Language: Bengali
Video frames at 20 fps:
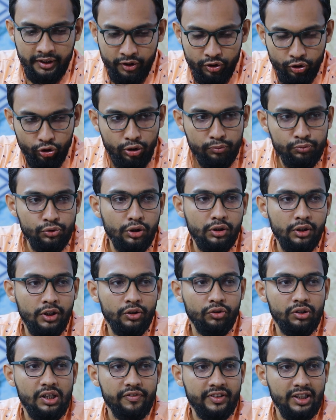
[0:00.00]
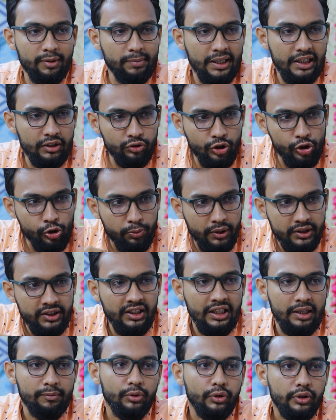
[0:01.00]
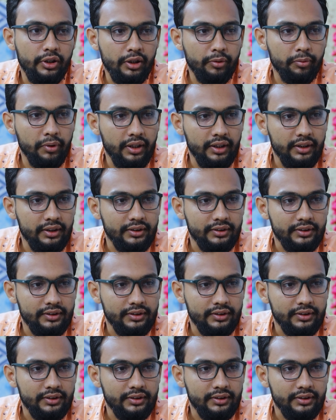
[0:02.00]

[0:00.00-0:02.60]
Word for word: এরকম চললে তো আপনি বালুয়া উপাধি লাভ করে নিবা